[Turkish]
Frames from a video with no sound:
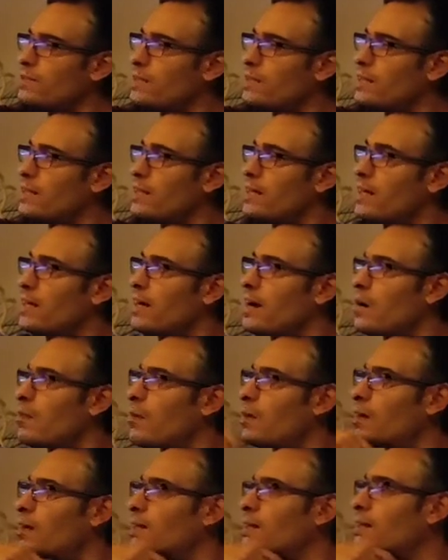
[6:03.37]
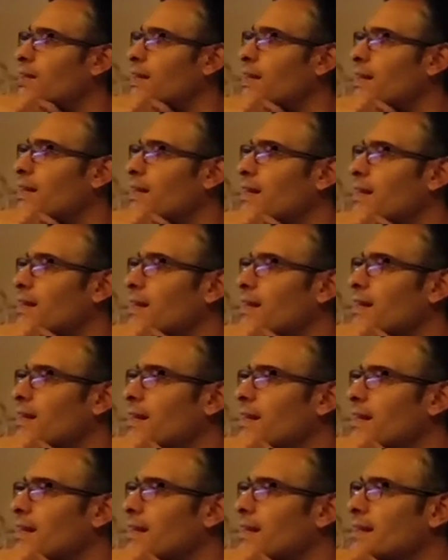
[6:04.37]
iki tane aparat ekleyerek
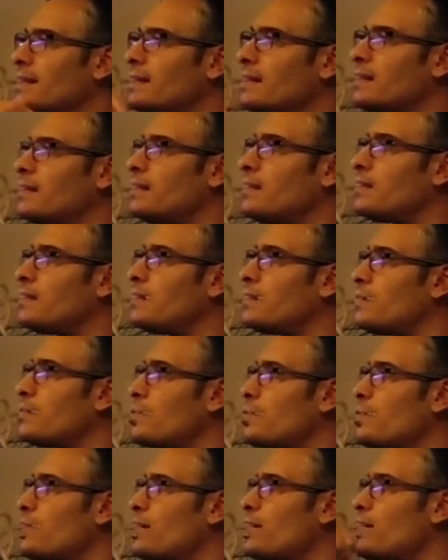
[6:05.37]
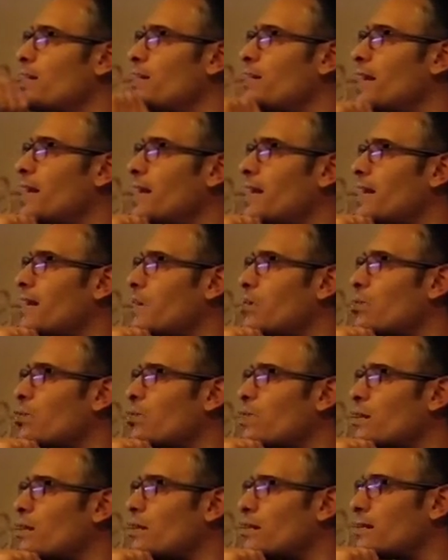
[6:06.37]
e, şu şekilde dengede
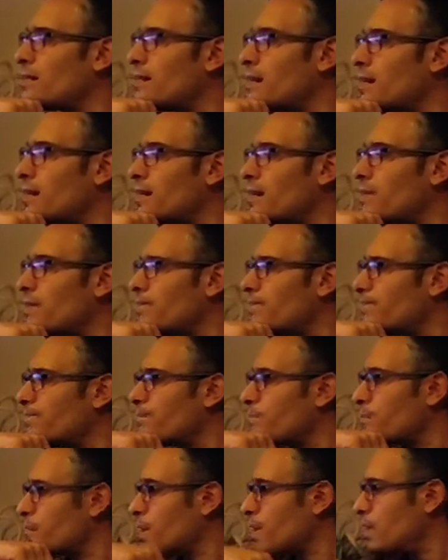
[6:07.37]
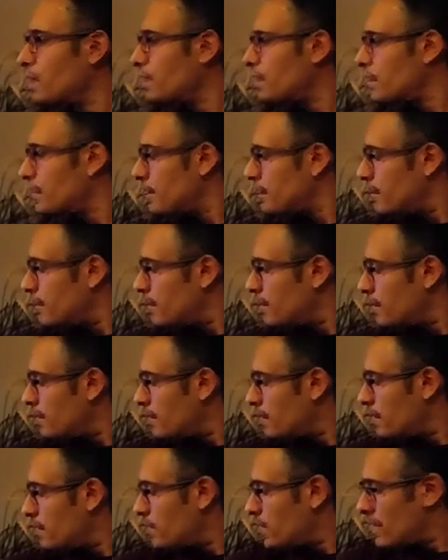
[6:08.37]
durmalarını sağladım.
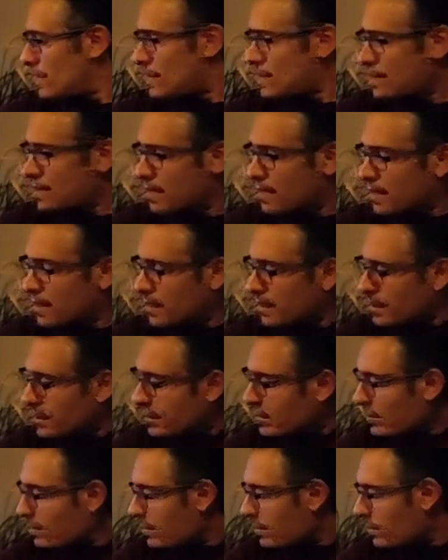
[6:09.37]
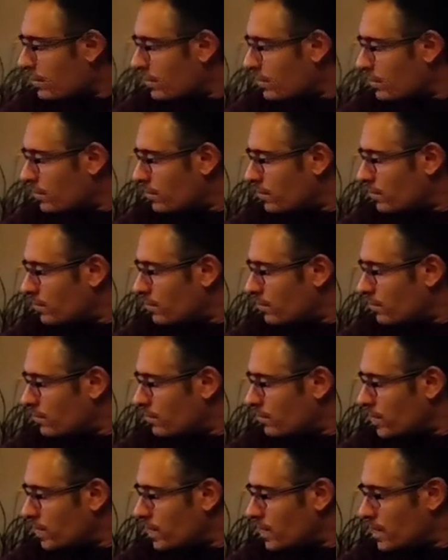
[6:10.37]
E, içerisinde
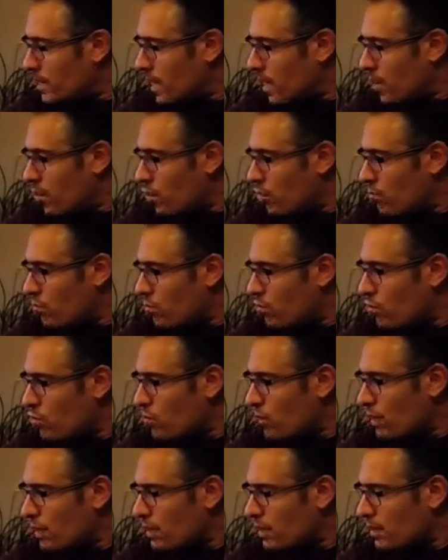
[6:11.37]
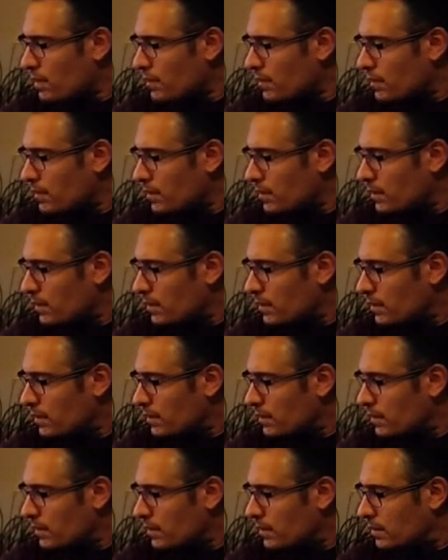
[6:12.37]
siyah kumumuz var.
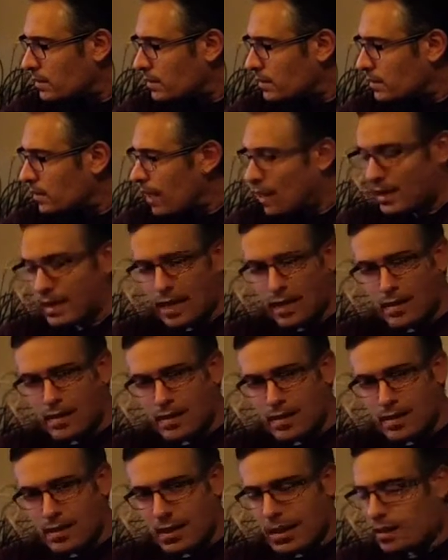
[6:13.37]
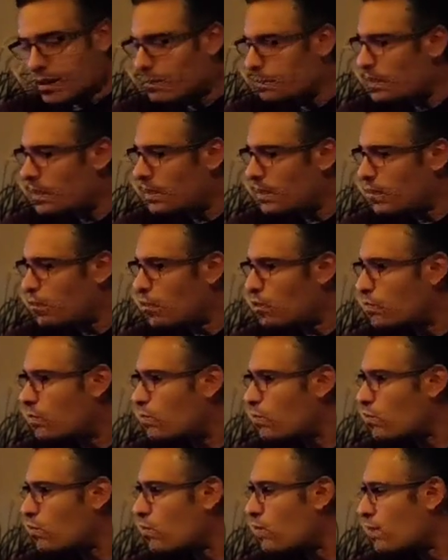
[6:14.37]
E, Hagen siyah bitki
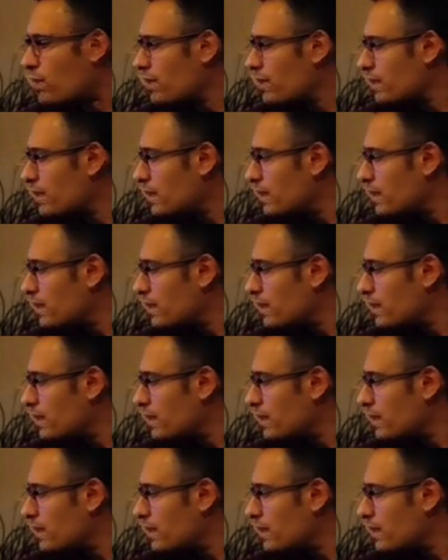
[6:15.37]
kumumuz var.